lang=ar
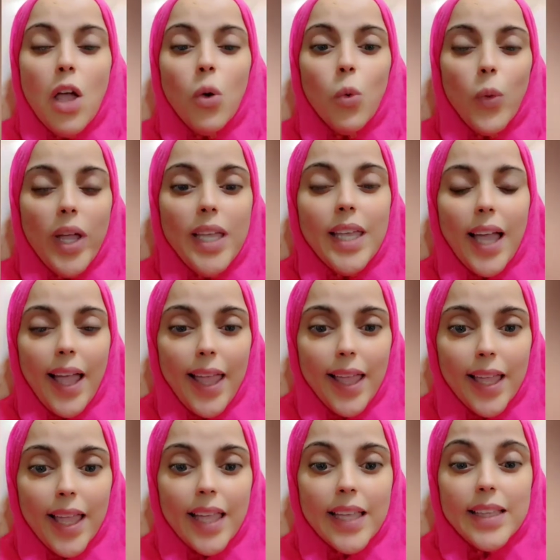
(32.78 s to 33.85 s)
وهي
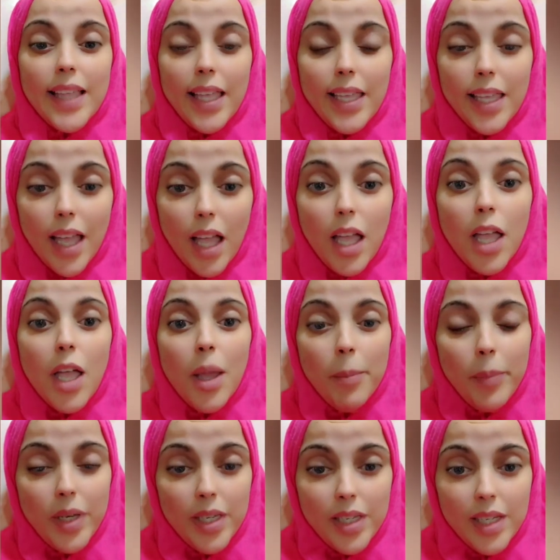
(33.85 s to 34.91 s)
حاجه هديه
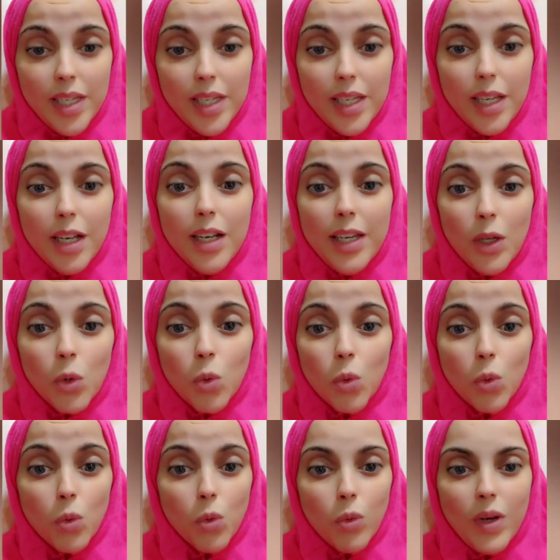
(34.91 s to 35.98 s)
مني
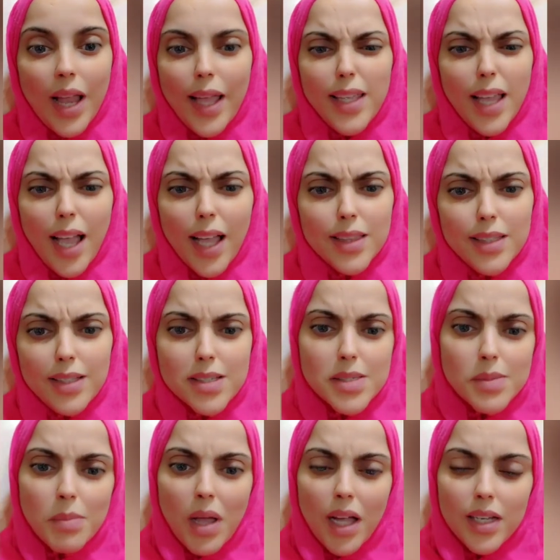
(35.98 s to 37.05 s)
ليكوا ولاي حد
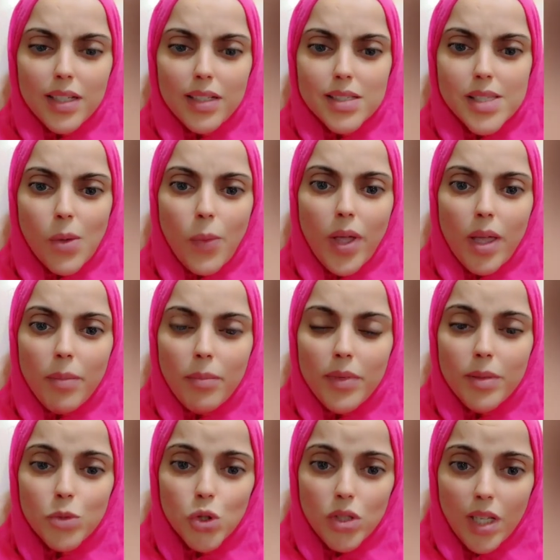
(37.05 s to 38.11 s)
يسمعني سواء
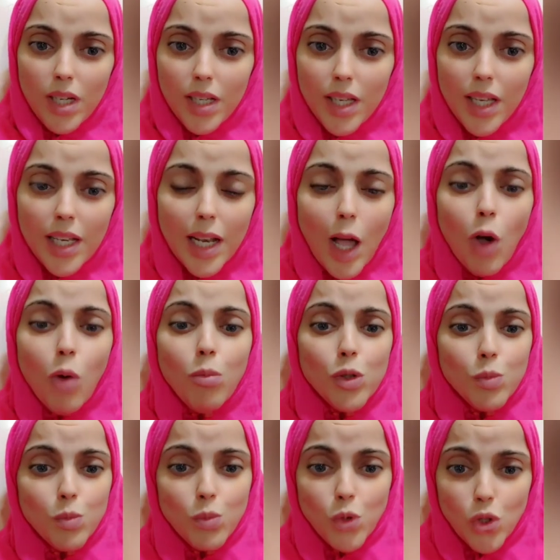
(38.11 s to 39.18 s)
من مشتركين او
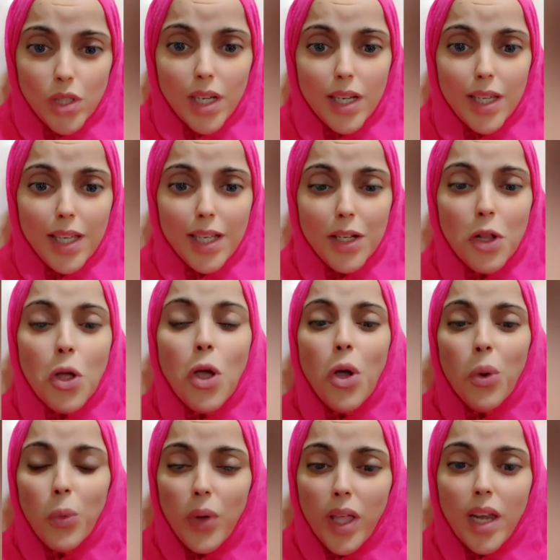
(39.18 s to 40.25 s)
مش من مشتركين
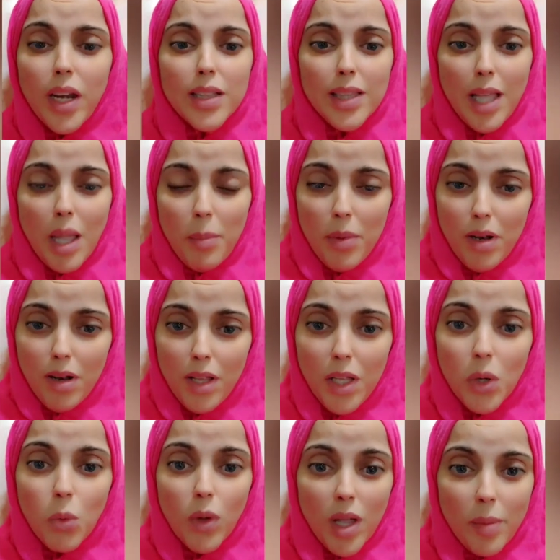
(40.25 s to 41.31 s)
وياريت نعمل
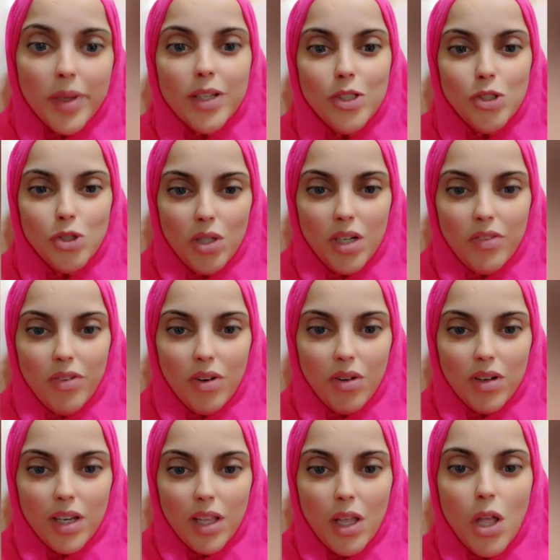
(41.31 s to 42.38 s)
لايك وكمان نشترك في
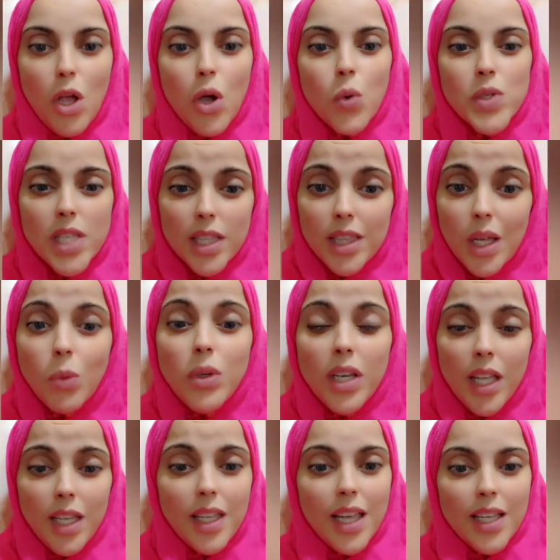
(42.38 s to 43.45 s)
القناه وصدقوني
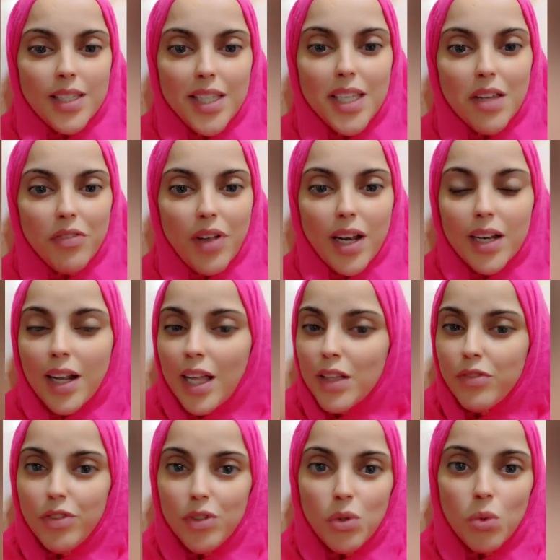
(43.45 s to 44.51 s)
هي هديه فعلا
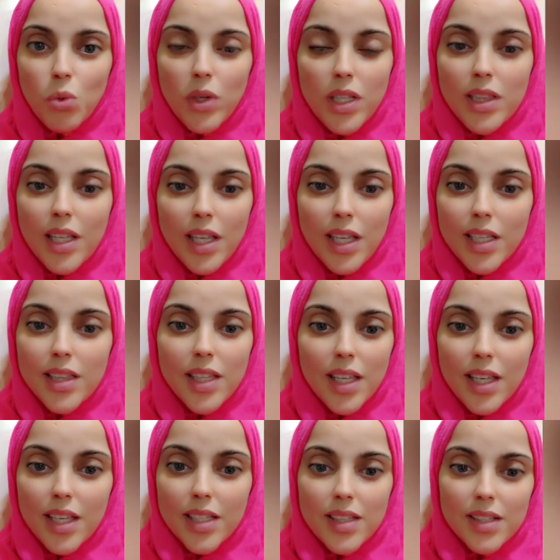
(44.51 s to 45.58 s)
هتفيدكو جدا جدا
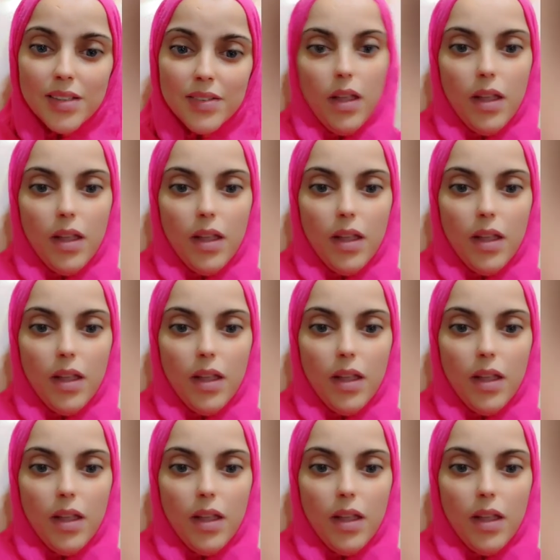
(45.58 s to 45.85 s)
جدا